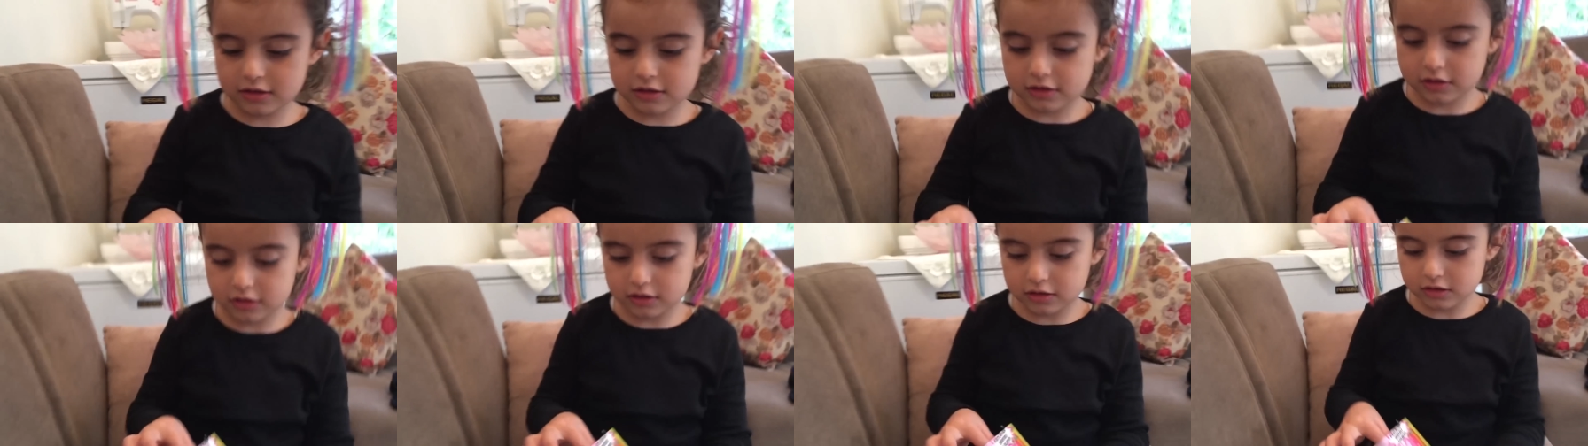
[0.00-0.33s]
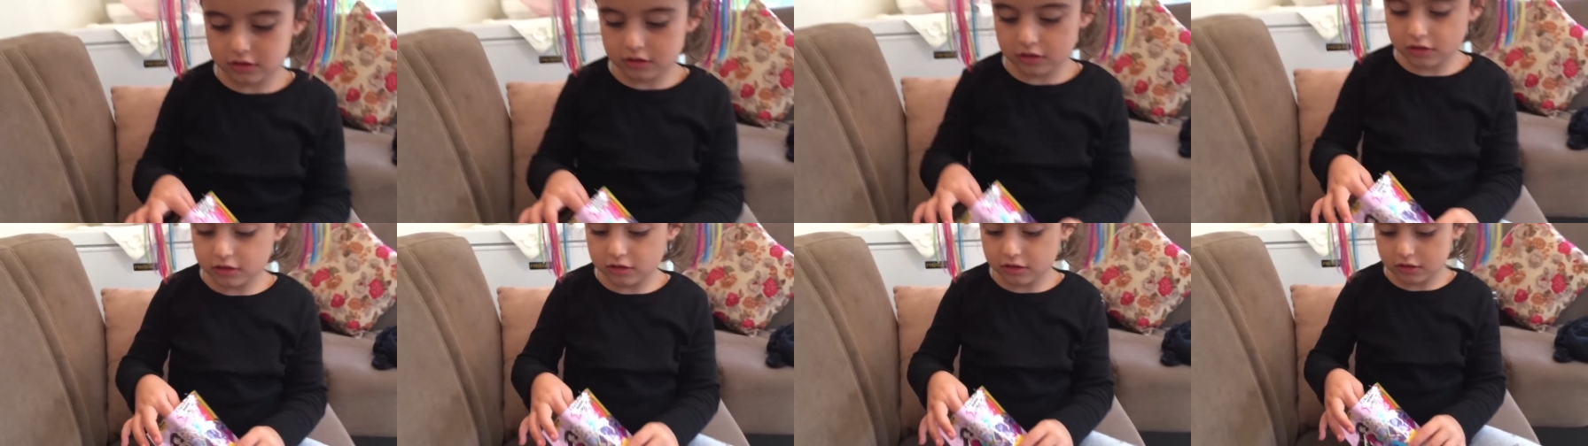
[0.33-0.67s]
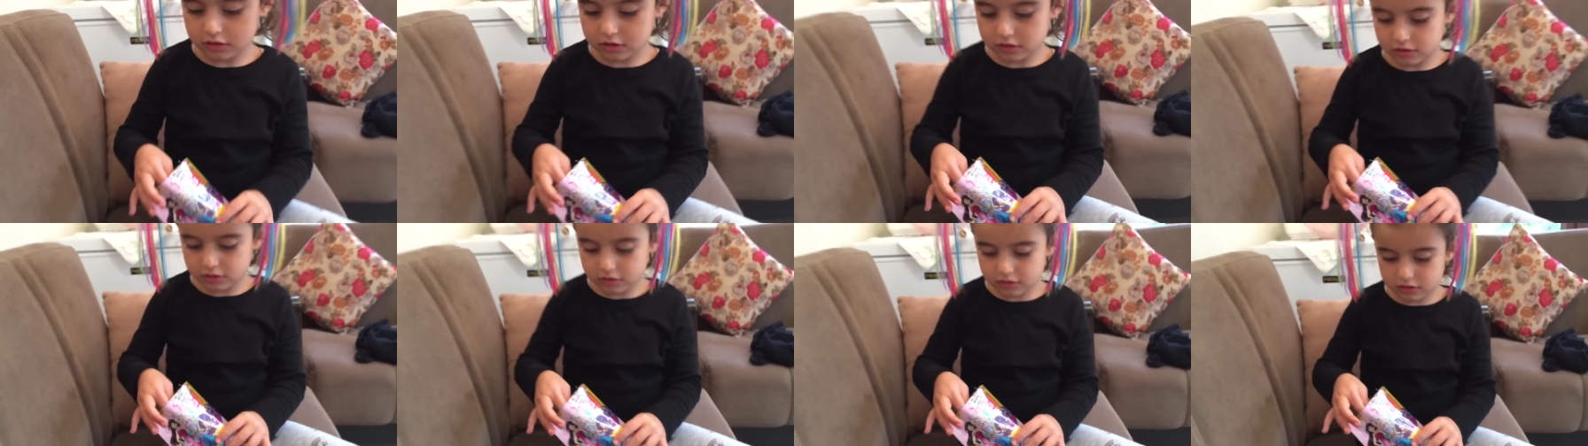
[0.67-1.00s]
Aman
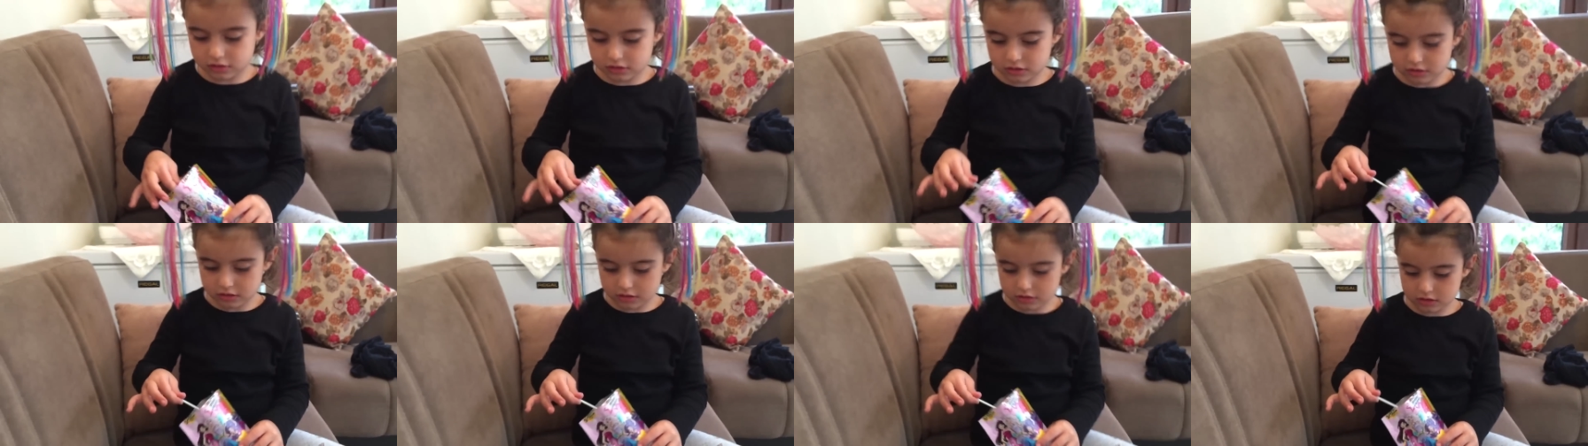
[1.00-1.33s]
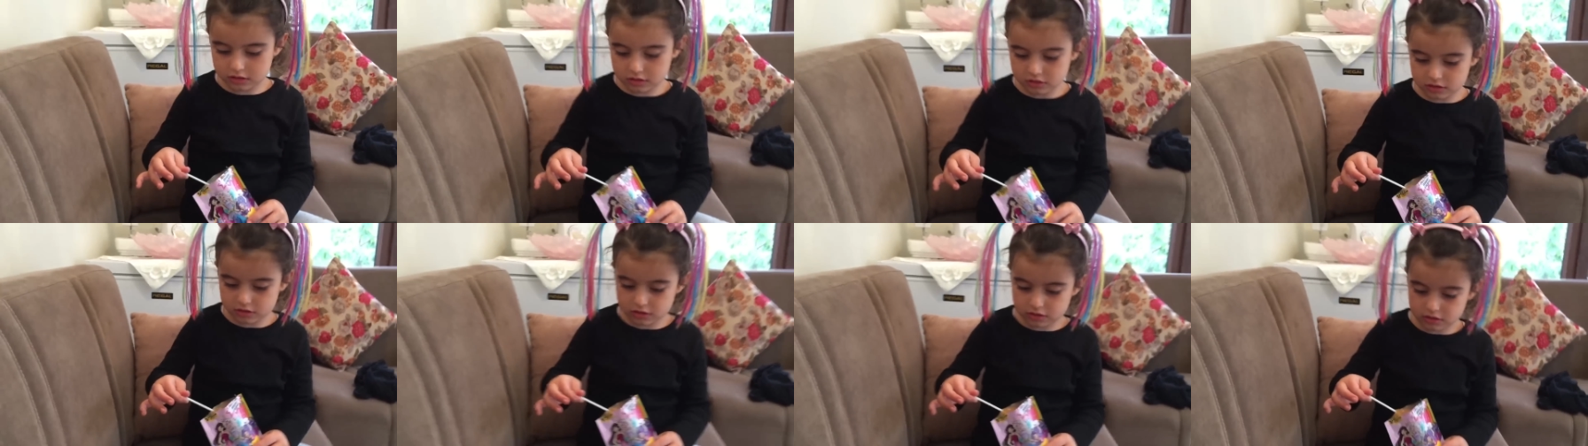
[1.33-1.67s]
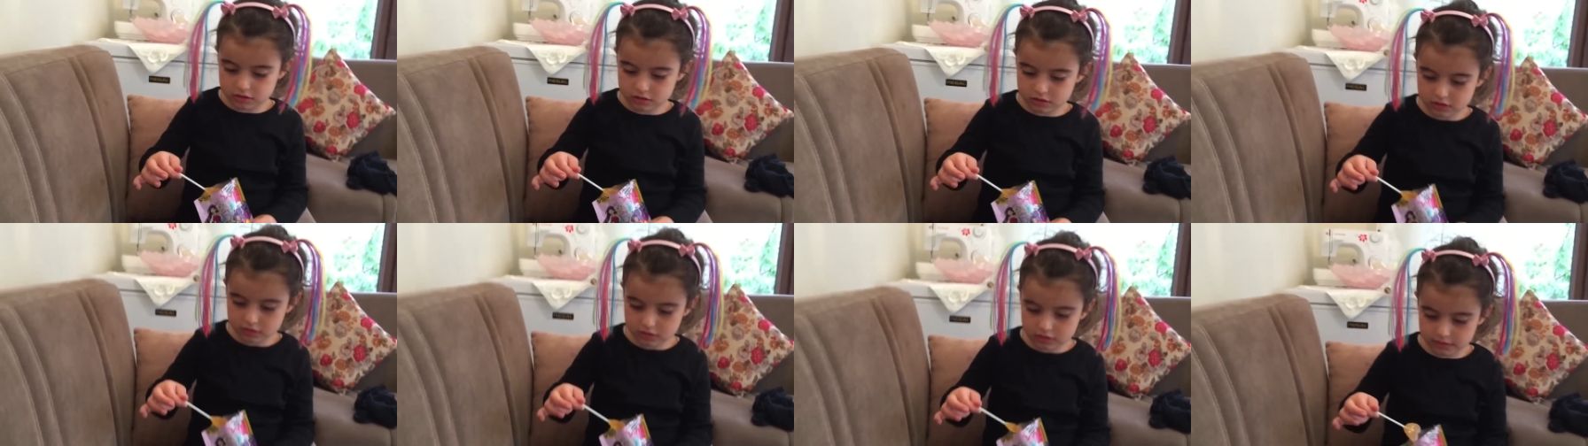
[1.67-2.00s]
dikkat et de ağzına çok
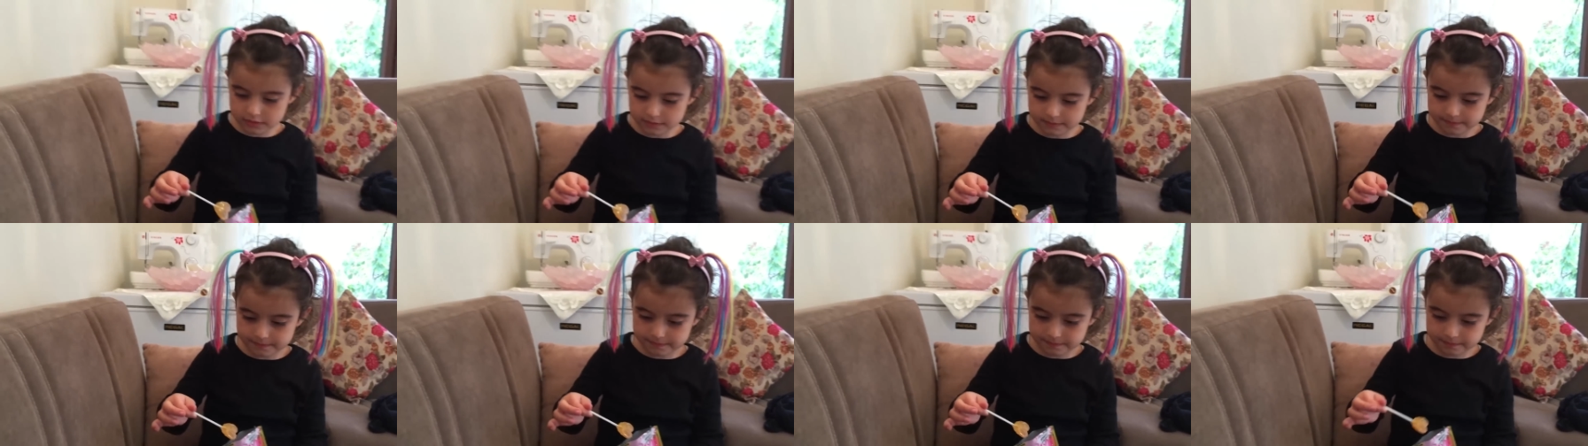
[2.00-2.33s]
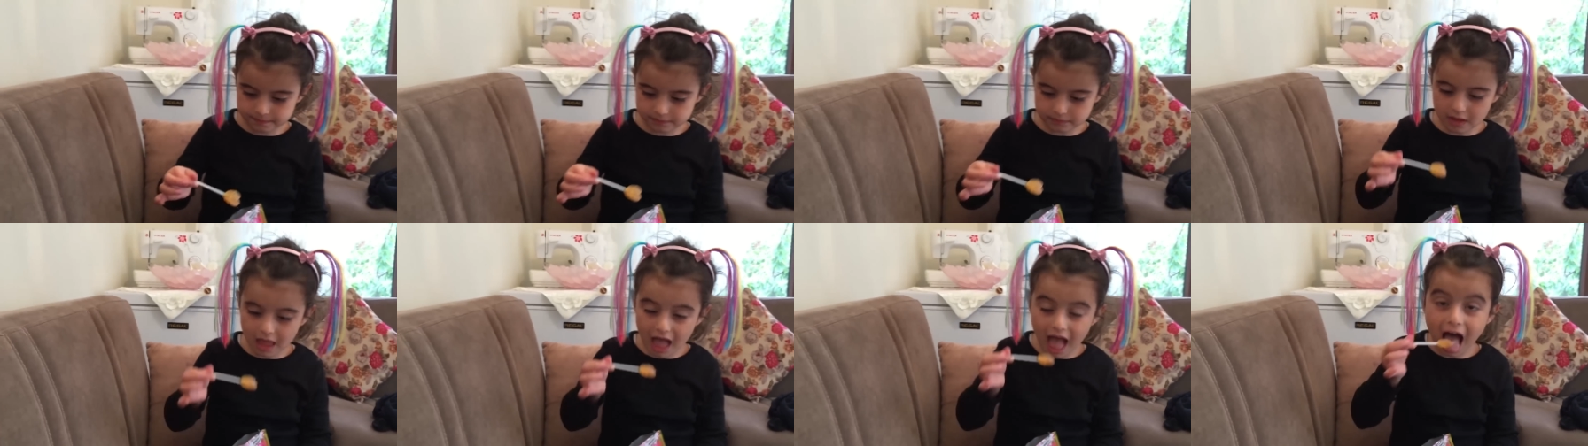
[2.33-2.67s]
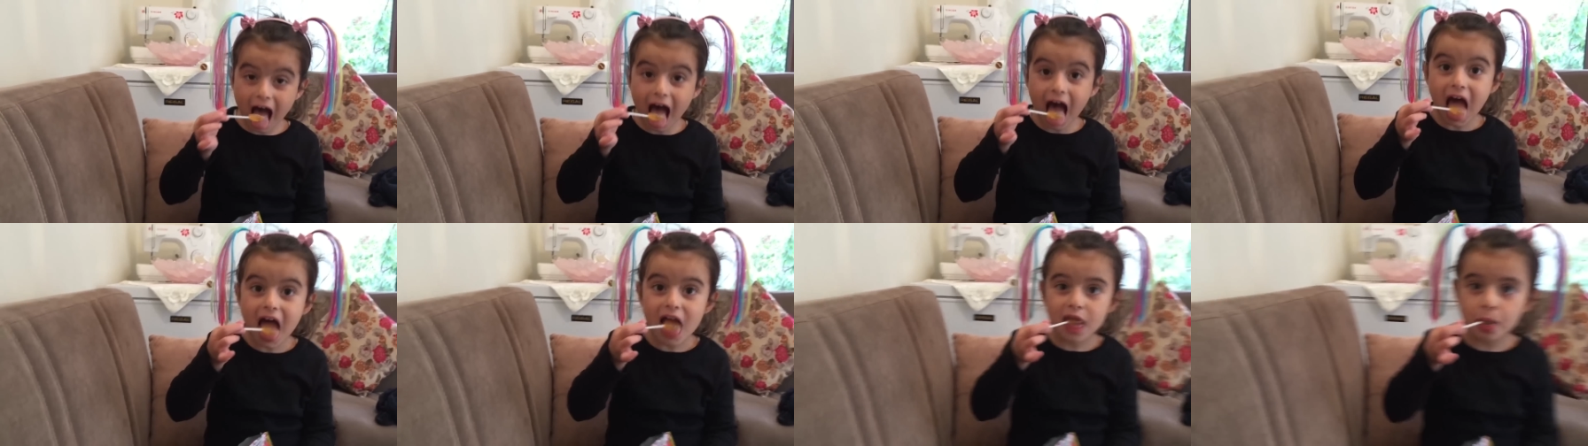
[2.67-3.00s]
patlamasın. Bir
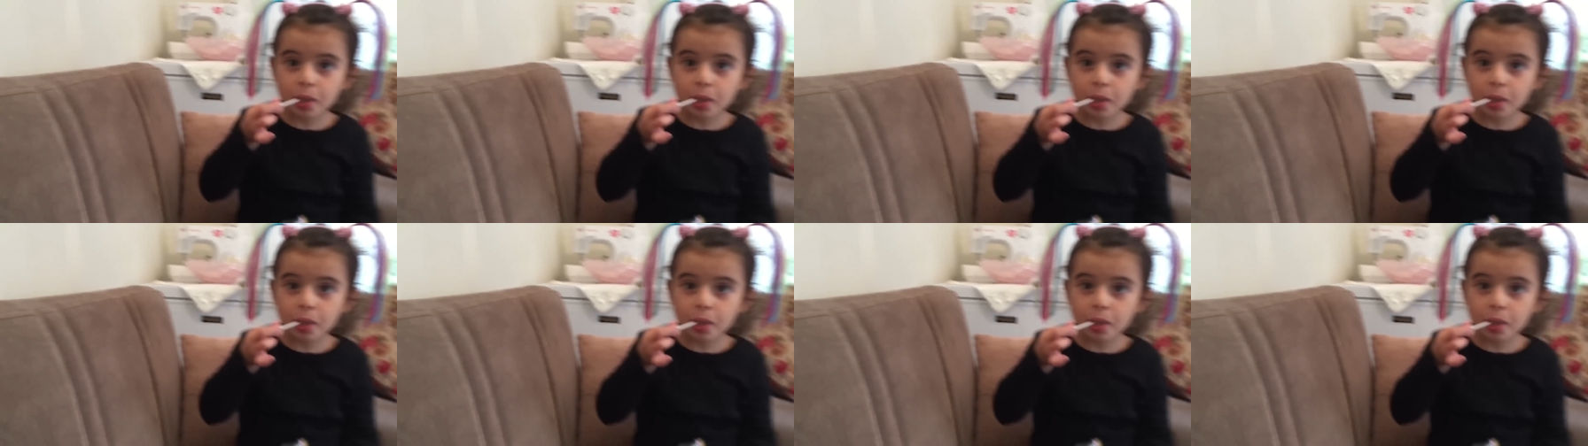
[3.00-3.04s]
bak